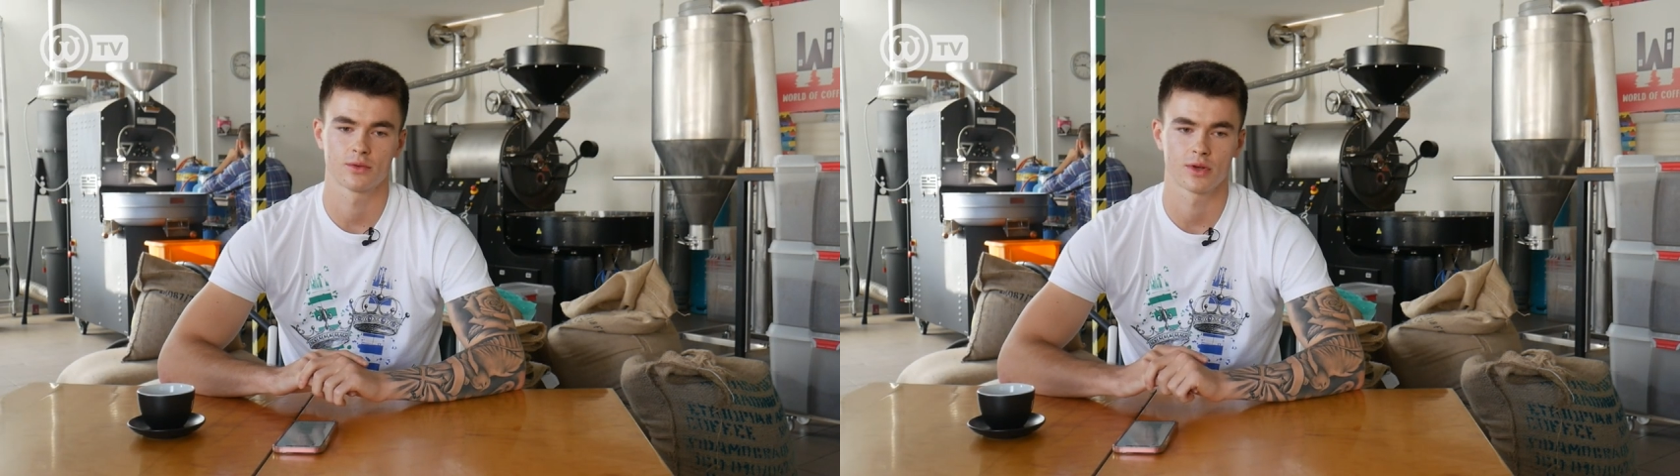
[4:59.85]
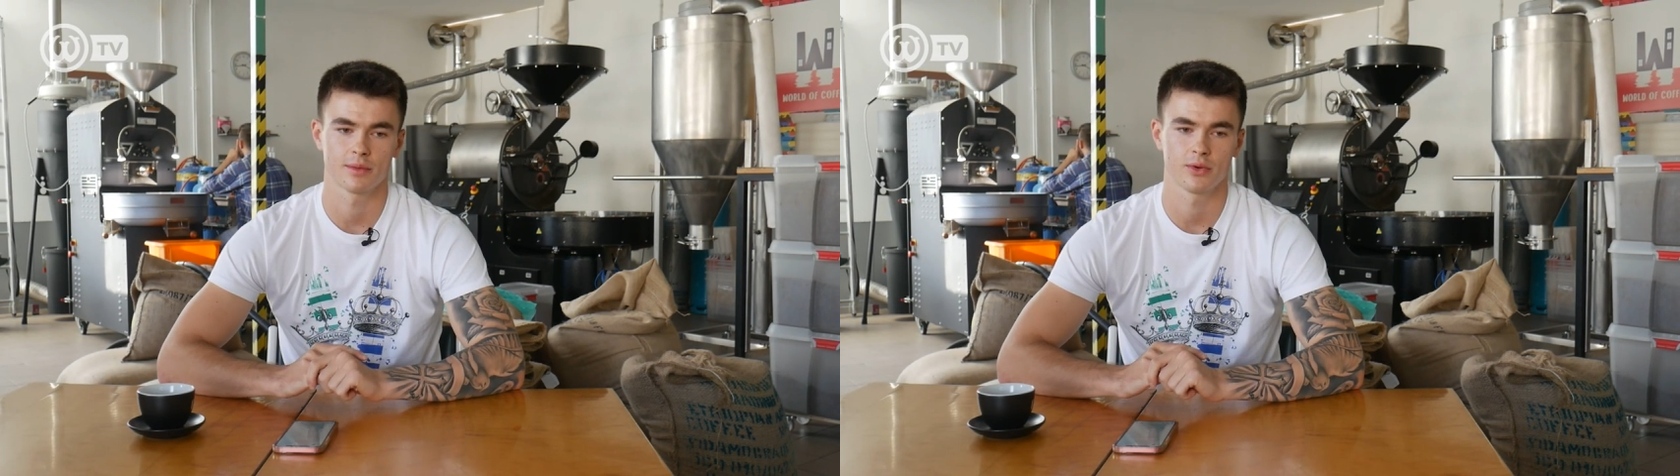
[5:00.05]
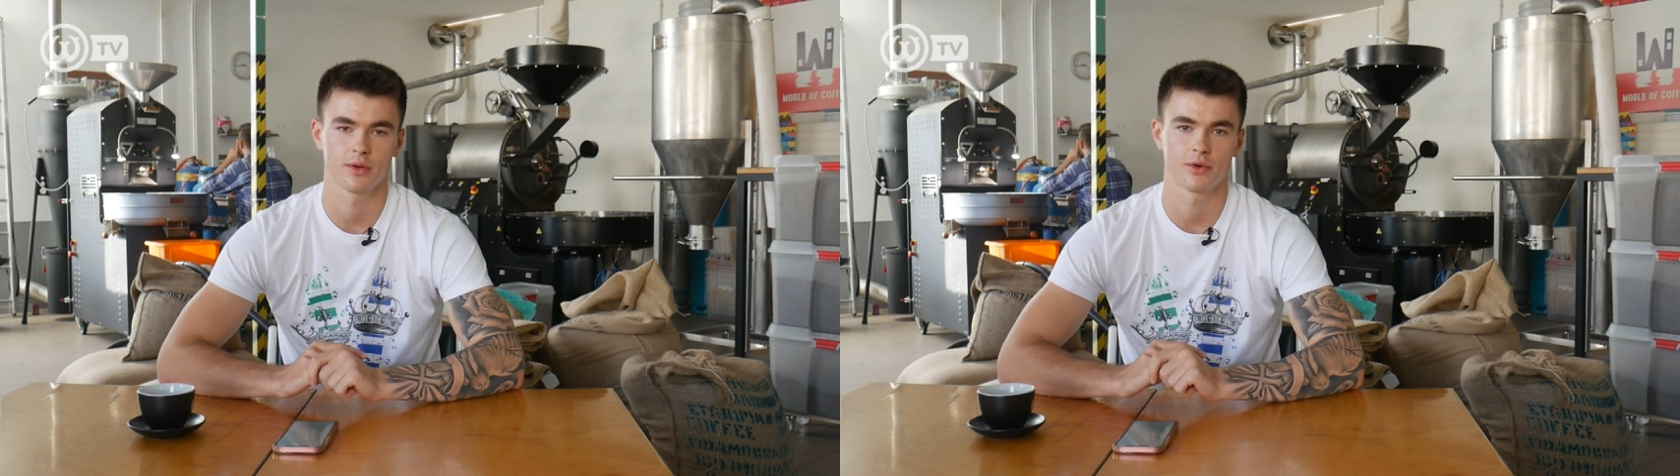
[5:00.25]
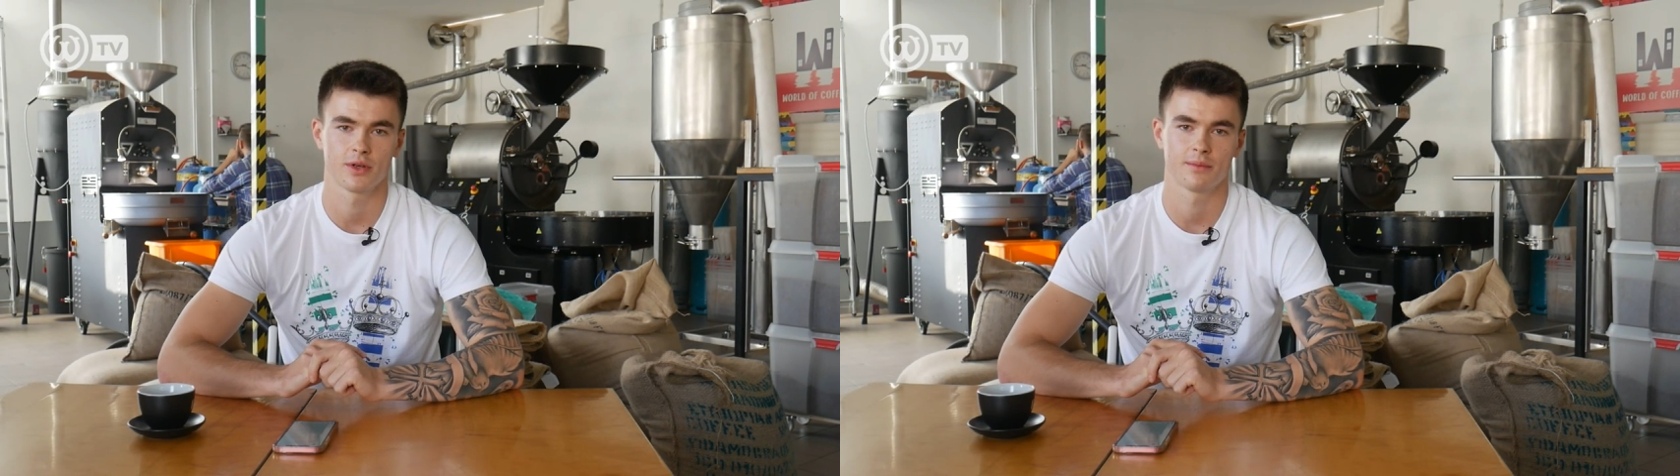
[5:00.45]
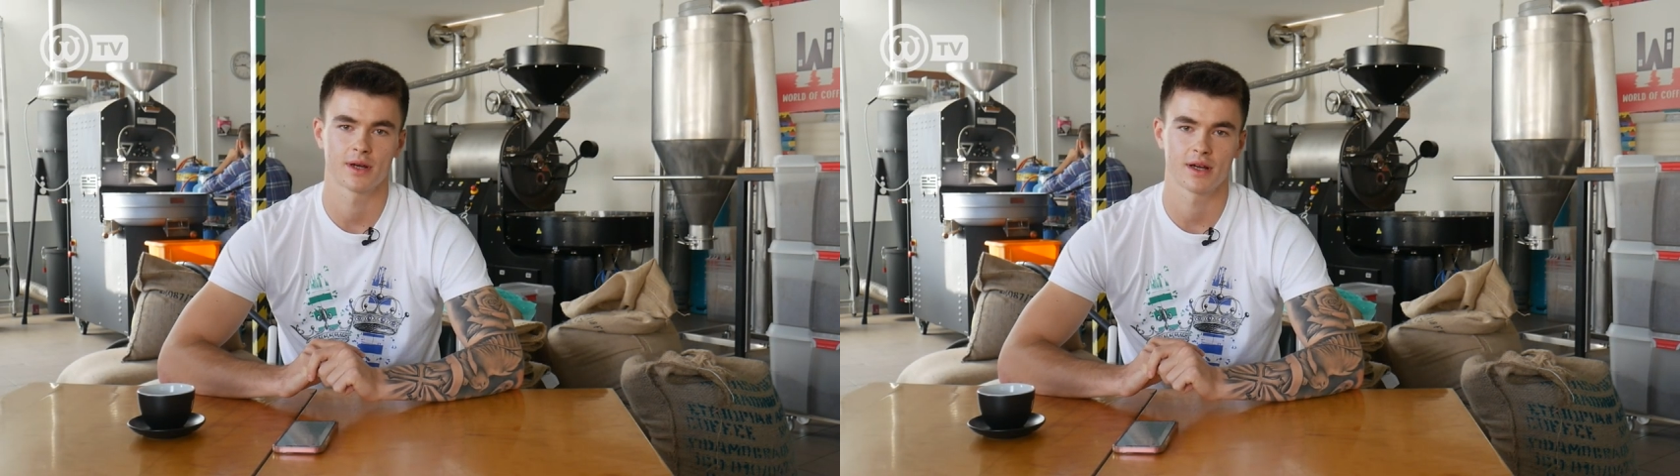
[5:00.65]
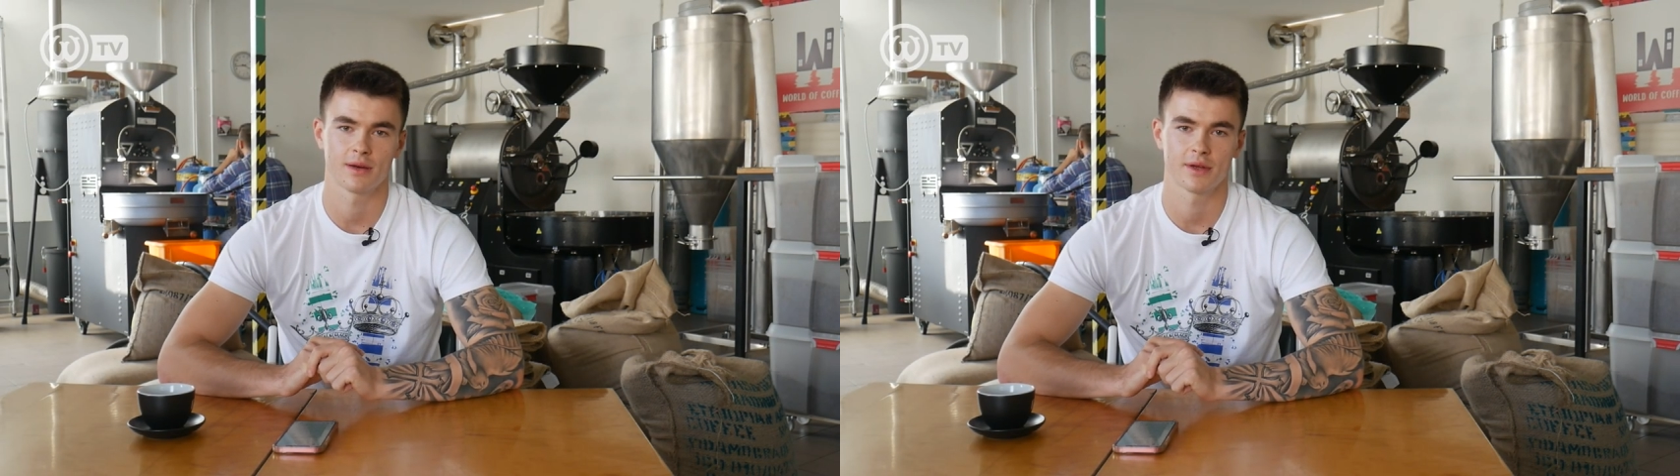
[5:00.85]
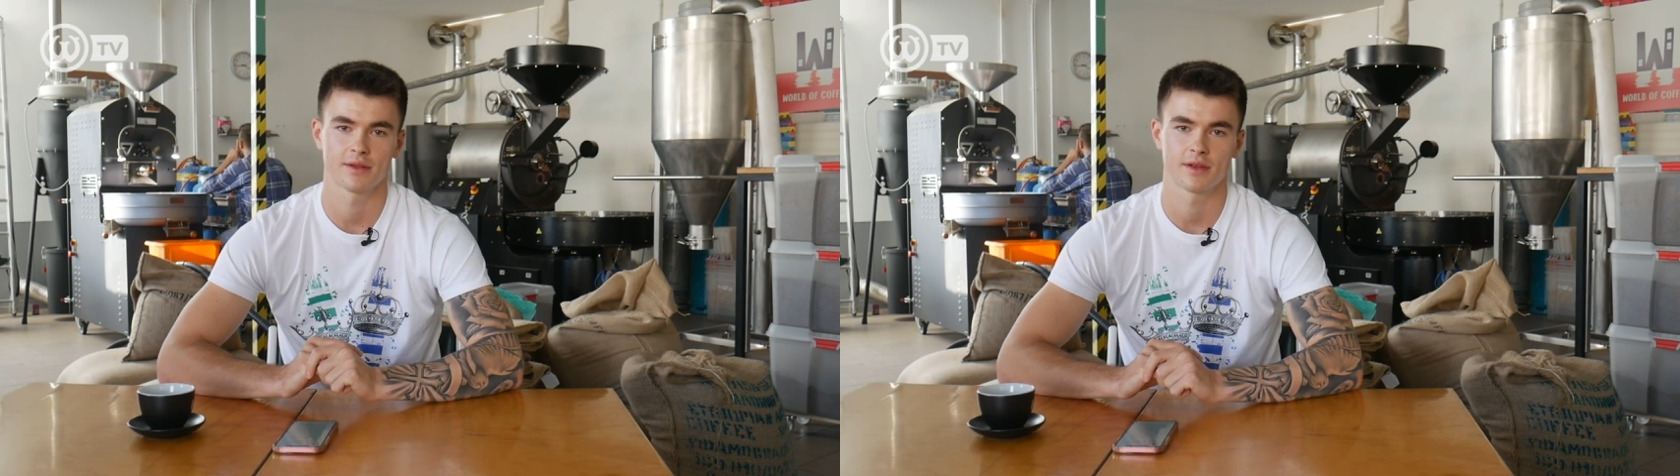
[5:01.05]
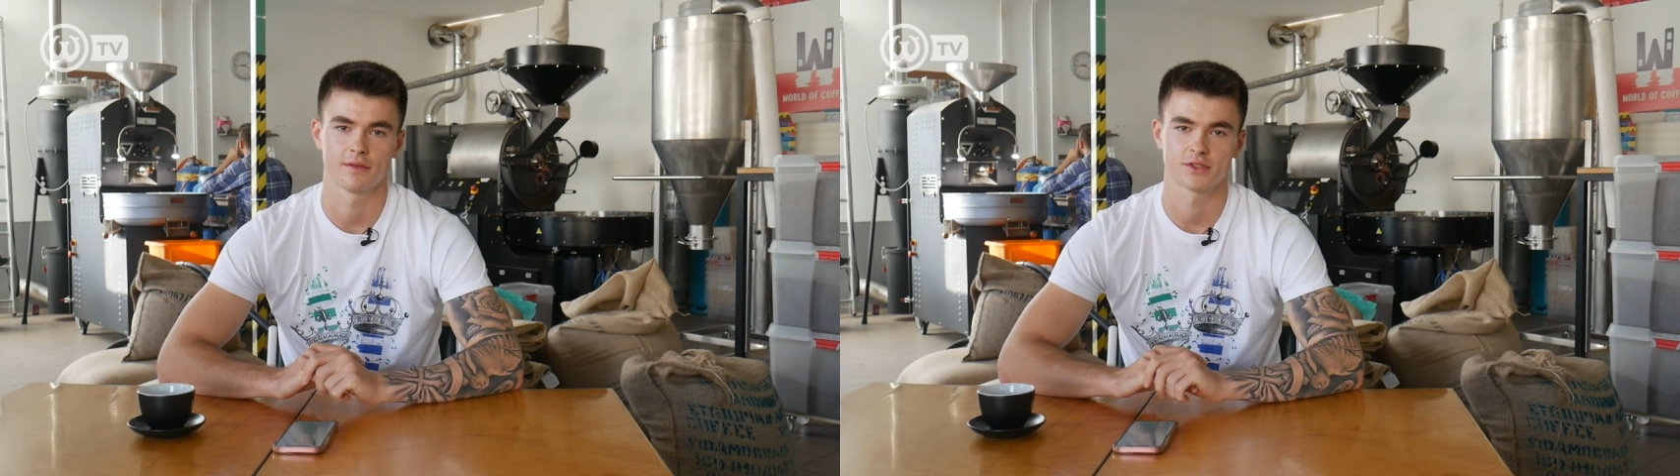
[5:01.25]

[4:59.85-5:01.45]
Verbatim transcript: które były moim mankamentem